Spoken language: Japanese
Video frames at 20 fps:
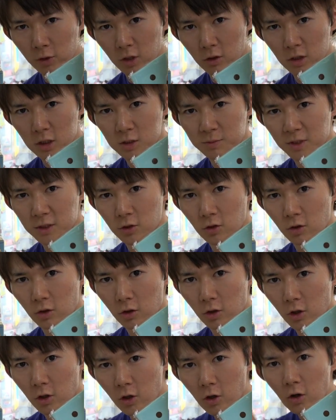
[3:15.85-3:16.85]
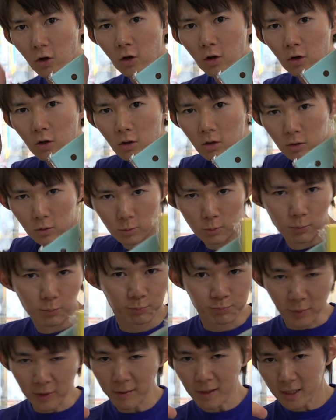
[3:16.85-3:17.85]
でお会いしましょ
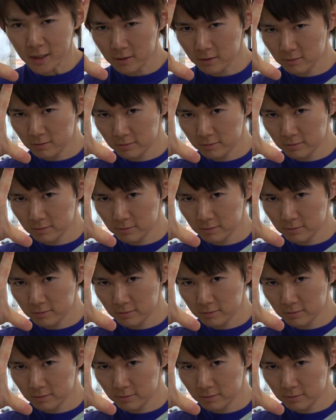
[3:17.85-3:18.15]
うバイバ